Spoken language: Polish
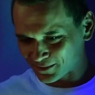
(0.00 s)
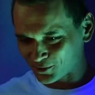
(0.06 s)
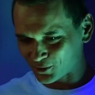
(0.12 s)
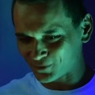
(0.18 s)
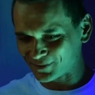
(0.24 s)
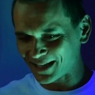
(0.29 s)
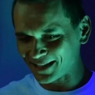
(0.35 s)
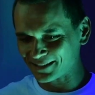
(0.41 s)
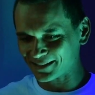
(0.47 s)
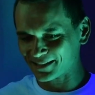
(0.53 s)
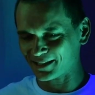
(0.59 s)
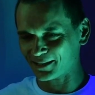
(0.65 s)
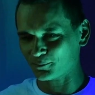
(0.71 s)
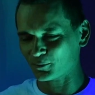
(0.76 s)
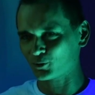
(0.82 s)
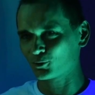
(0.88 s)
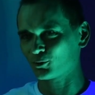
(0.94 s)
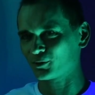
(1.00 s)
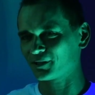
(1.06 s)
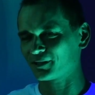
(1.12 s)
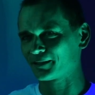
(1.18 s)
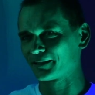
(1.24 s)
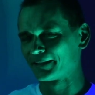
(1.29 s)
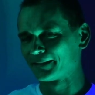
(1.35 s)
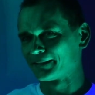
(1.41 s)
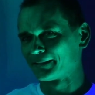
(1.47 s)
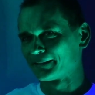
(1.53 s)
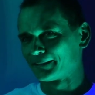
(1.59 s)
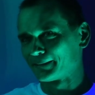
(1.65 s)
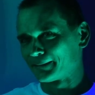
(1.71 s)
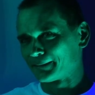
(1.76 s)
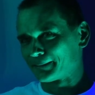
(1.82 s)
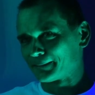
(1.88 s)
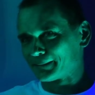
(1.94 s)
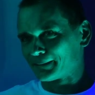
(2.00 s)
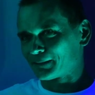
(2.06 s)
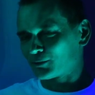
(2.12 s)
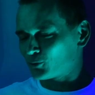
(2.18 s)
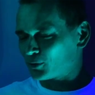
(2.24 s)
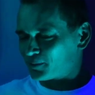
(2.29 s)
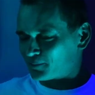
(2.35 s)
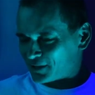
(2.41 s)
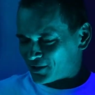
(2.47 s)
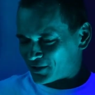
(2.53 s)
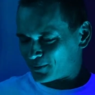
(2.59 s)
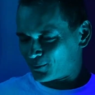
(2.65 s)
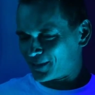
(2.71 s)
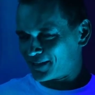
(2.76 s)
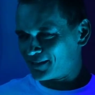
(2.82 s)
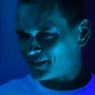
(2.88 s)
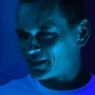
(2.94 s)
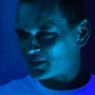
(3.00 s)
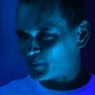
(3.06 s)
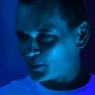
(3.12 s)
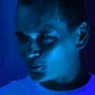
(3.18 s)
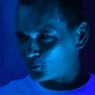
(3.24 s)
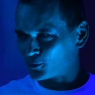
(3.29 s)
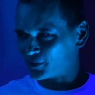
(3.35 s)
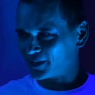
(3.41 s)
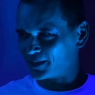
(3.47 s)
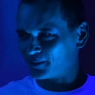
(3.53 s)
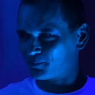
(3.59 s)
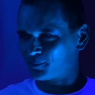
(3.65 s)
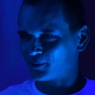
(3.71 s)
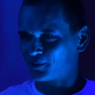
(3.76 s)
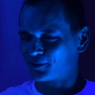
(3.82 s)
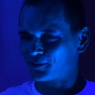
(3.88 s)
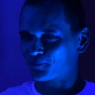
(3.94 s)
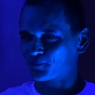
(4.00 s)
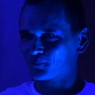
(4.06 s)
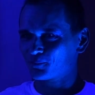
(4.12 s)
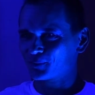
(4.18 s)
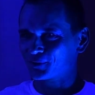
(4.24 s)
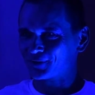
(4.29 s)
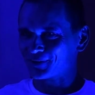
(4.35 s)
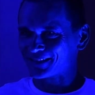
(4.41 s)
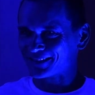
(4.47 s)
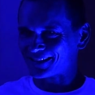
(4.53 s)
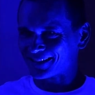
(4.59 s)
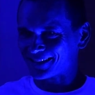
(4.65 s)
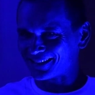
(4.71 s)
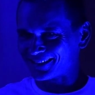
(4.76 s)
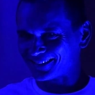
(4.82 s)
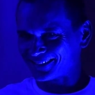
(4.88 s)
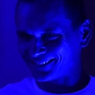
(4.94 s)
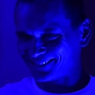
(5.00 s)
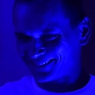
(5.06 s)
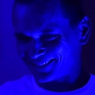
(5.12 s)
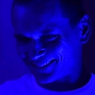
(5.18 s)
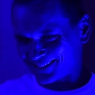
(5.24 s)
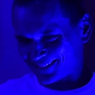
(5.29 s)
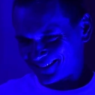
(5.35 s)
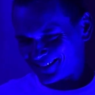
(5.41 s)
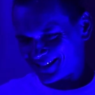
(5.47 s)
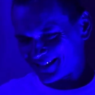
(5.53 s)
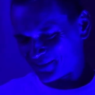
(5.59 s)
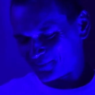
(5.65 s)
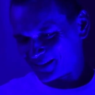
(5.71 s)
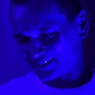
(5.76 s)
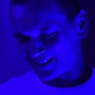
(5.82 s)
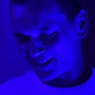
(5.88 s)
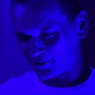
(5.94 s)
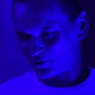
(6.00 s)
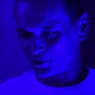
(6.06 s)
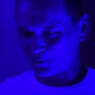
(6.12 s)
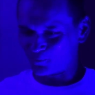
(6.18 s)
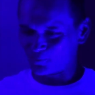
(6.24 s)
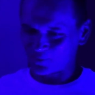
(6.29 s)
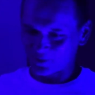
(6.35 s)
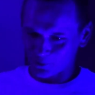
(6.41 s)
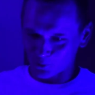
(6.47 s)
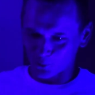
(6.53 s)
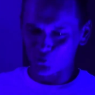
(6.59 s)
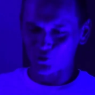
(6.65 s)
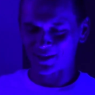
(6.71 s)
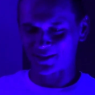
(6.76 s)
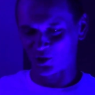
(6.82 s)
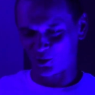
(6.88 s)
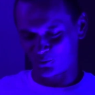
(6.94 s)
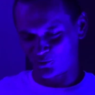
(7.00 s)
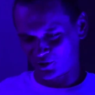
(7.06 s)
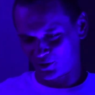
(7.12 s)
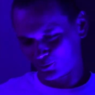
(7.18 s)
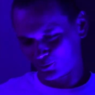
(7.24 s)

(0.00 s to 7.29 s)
dodatkiem, który, który mnie słuchanie inspiruje, bo, bo to jest taka, taka gra z materią. No już jest dobrze,